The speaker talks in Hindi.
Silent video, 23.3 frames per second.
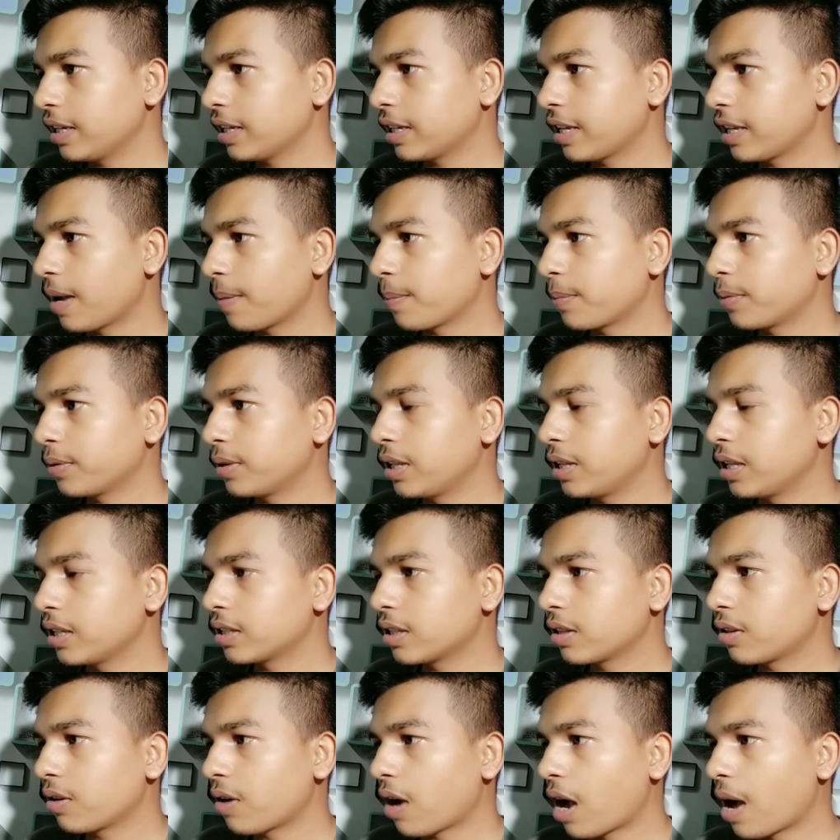एक यहाँ पर देख
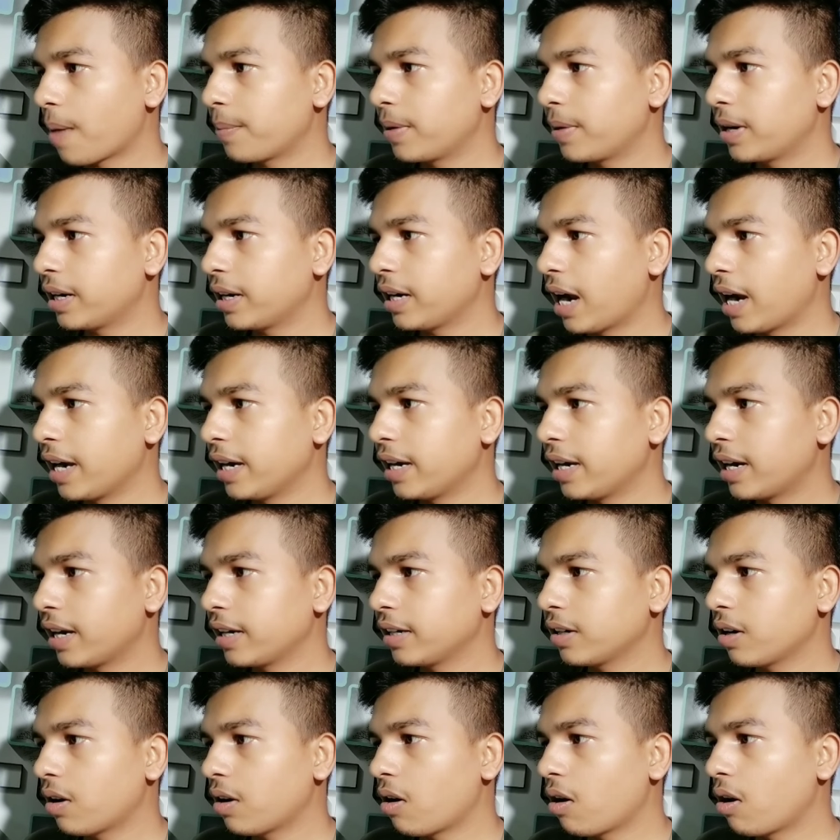सकते हो अपडेट
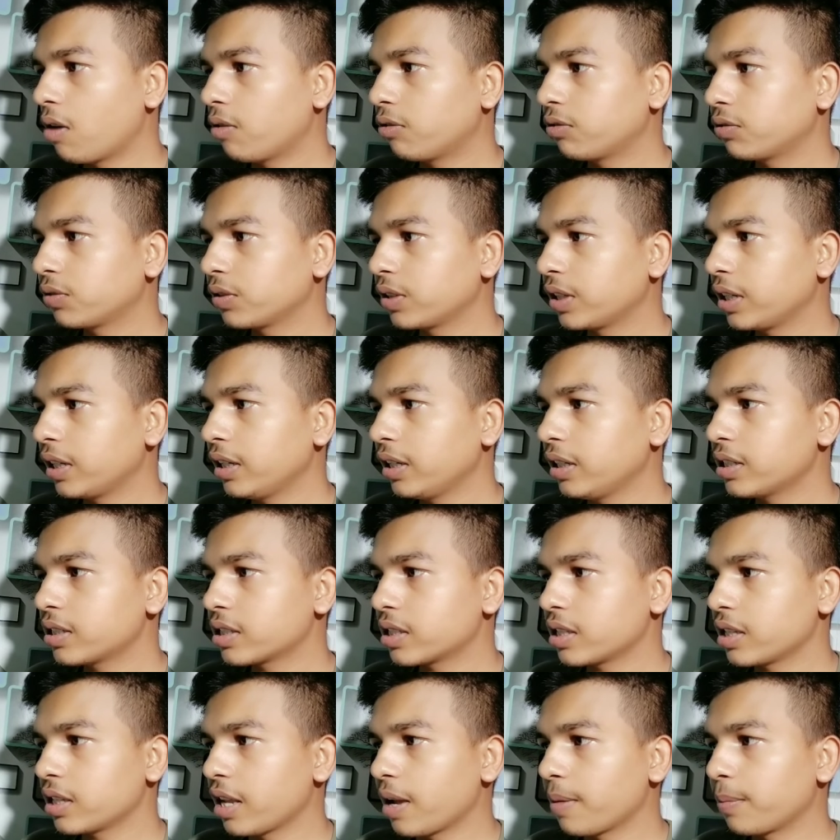गाइडलाइन ऑफ
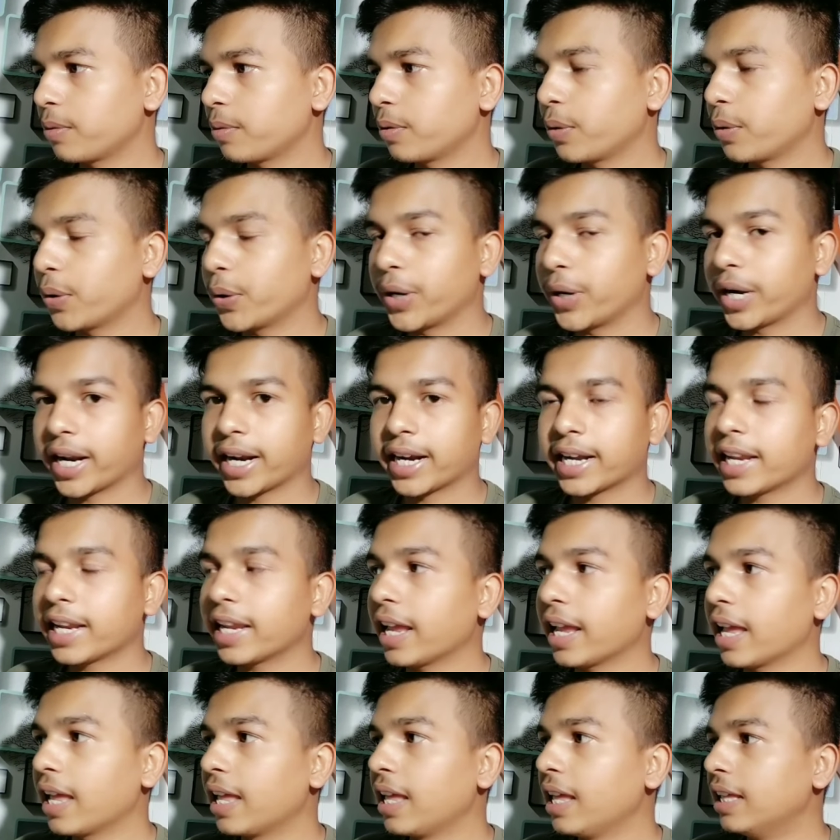केस यहाँ पर कॉन्टैक्ट
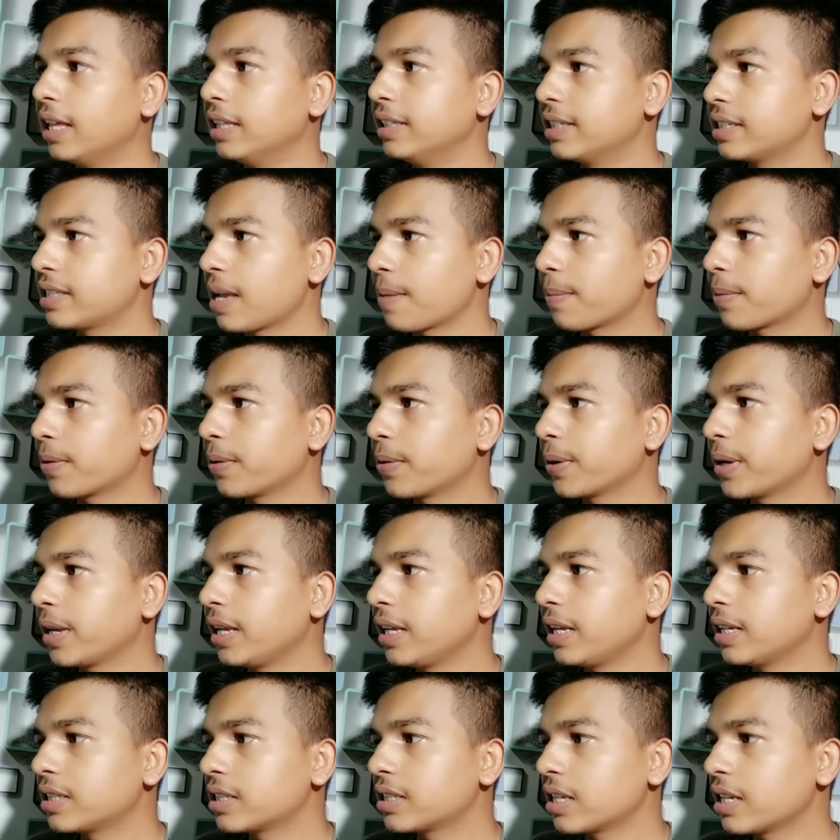ठीक है जैसे आपको
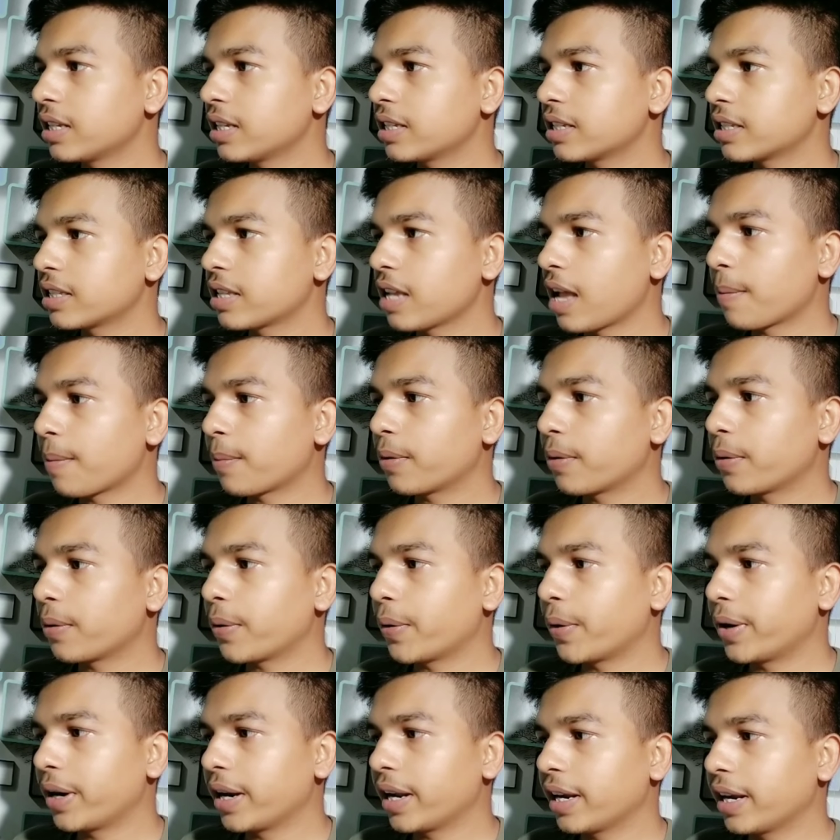केस से जैसे आपको
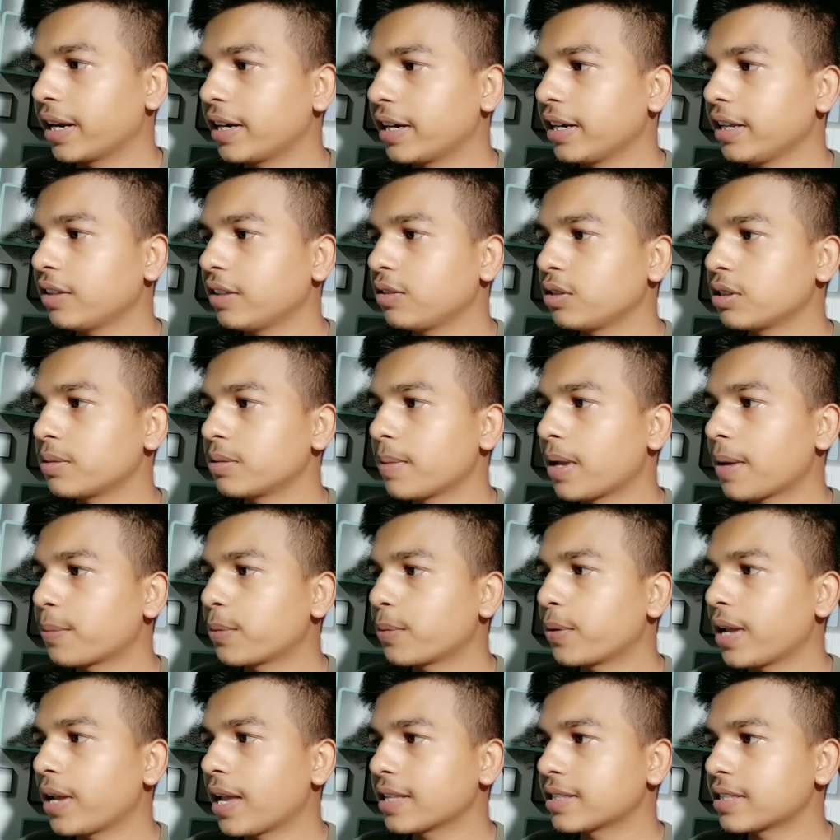कॉन्टैक्ट है ठीक है तो इसमें
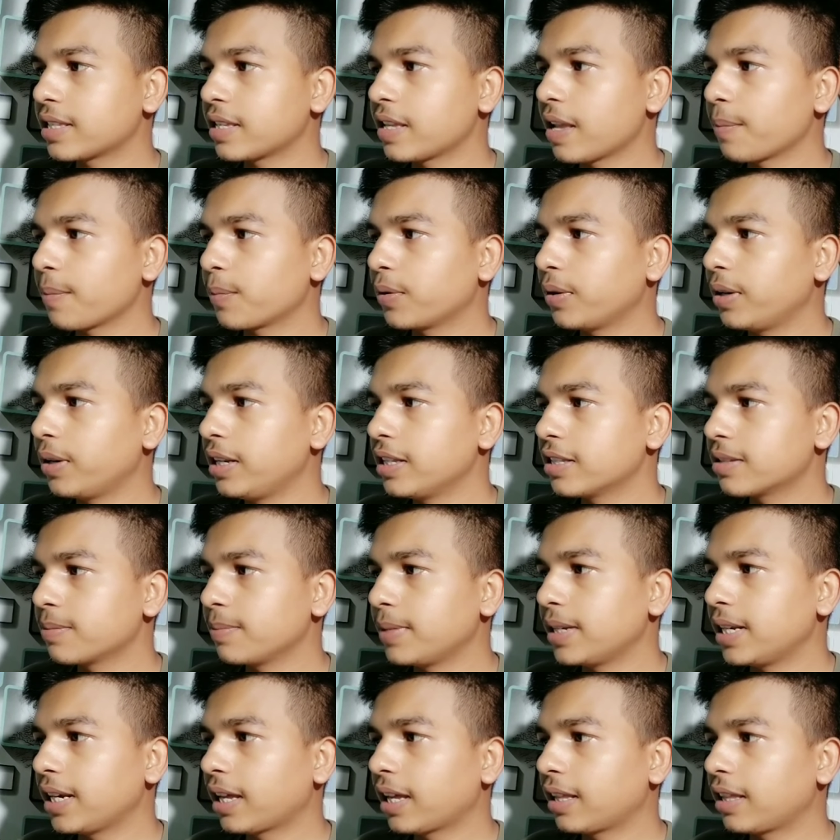आपको ऐसे यहाँ पर
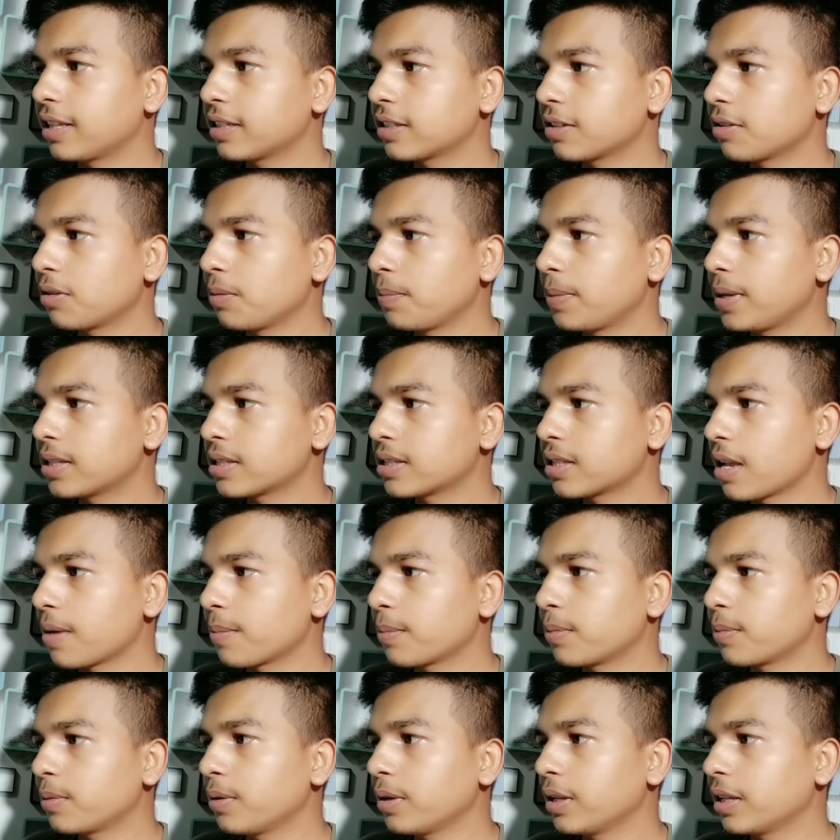लिस्ट मिलेगा देख सकते हो बेस से
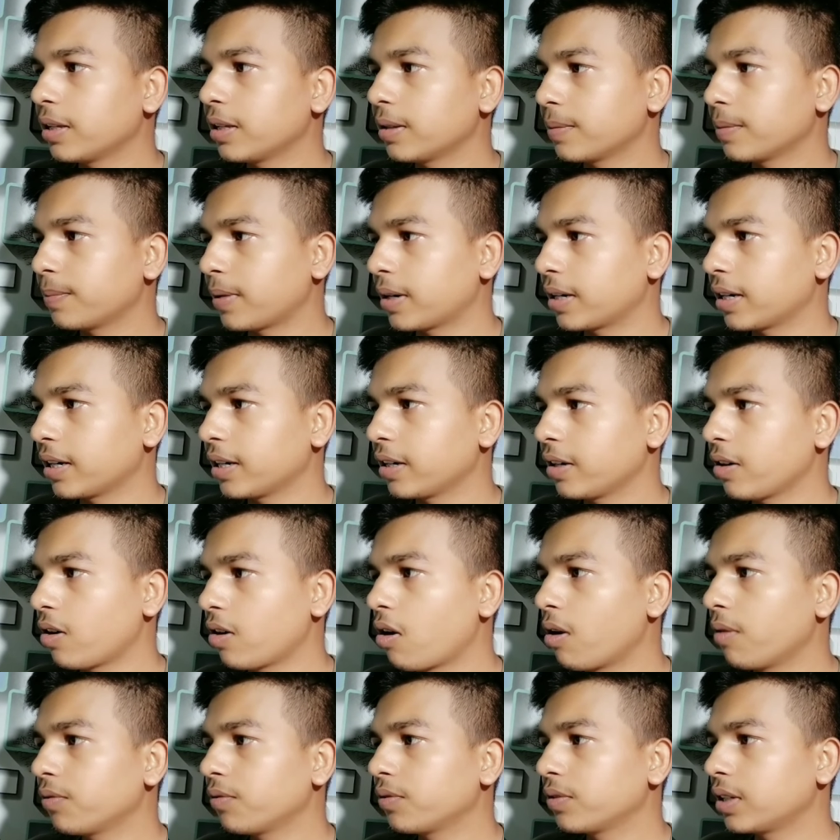आपको एक पता है
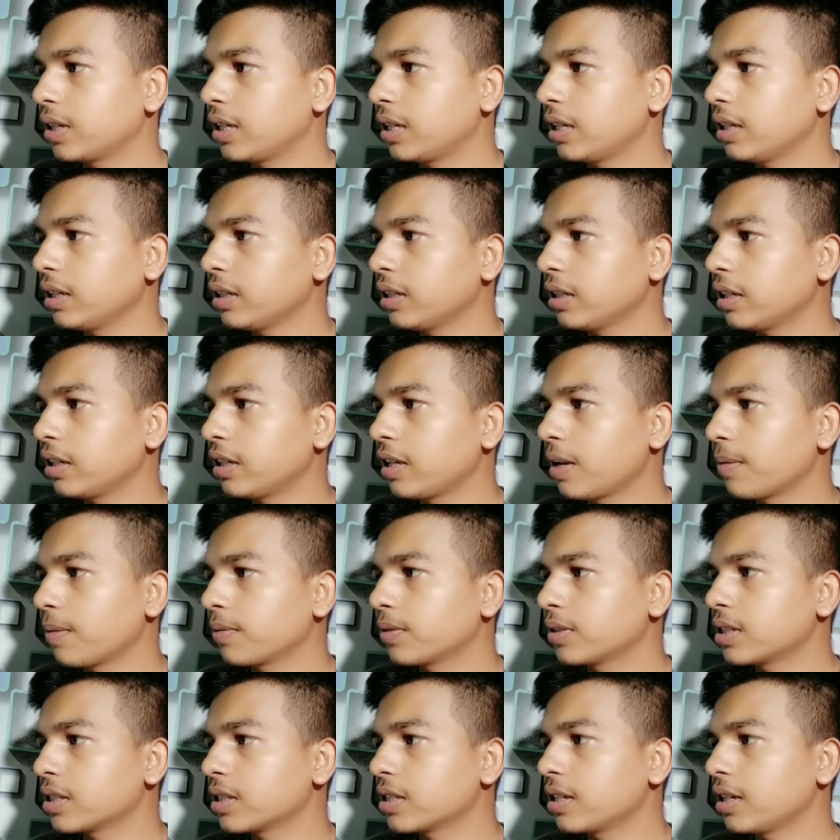ऑफ किंग यहाँ
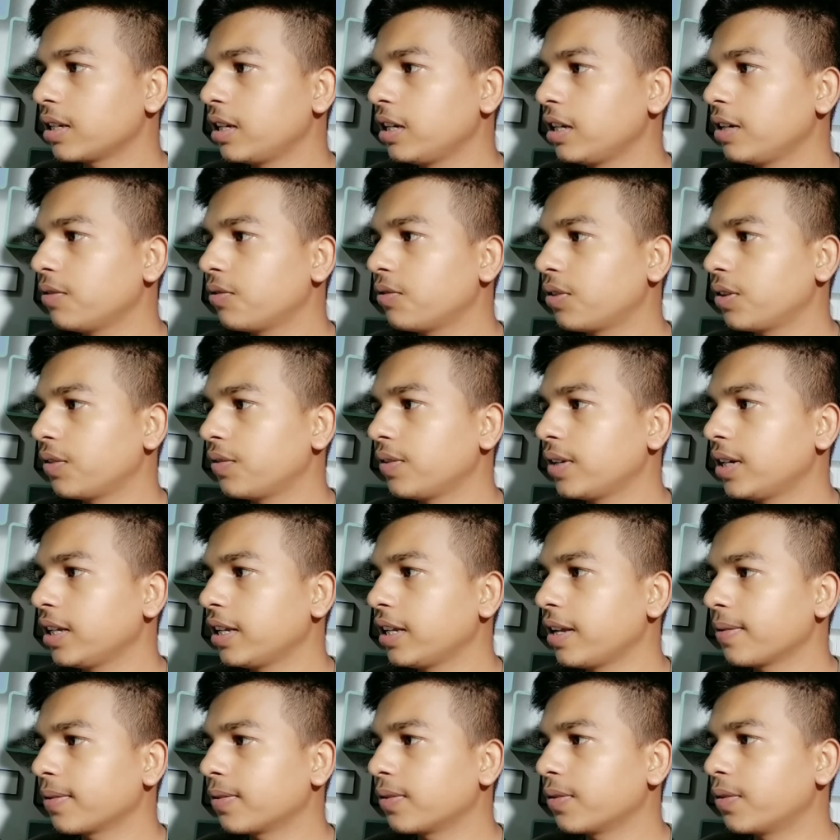पर जैसे इन
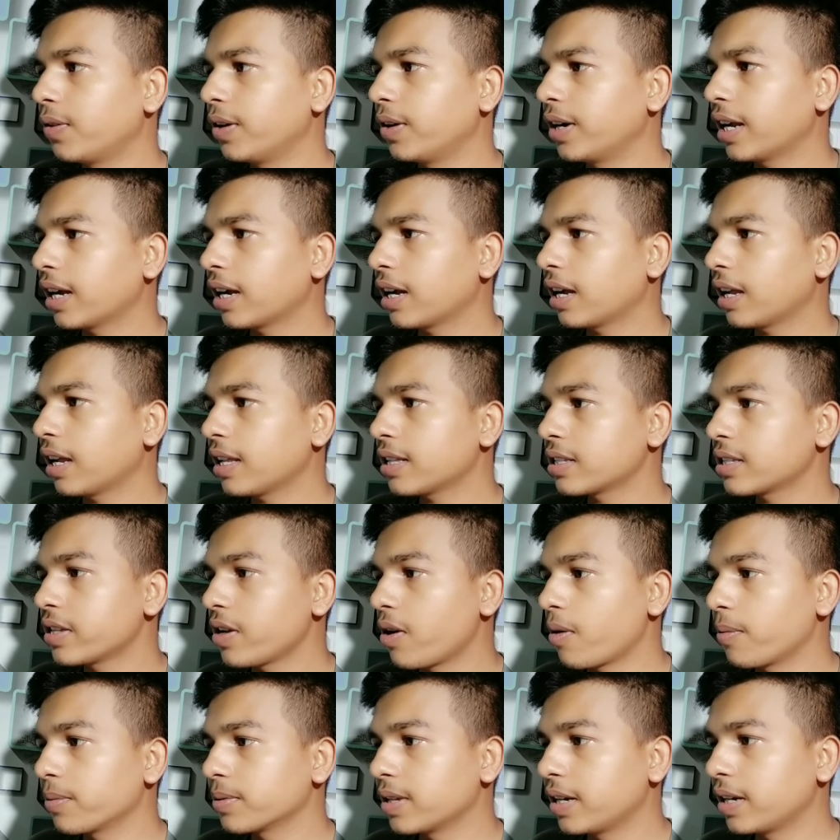फैमिली यहाँ पर कॉन्टैक्ट का ऐसे
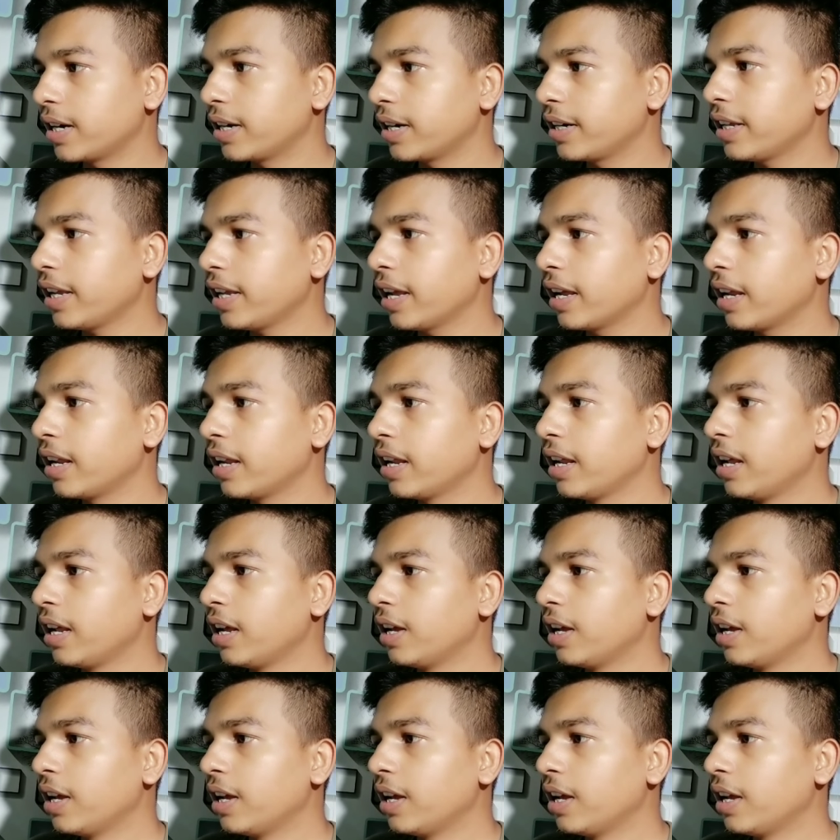ऑप्शन है ठीक है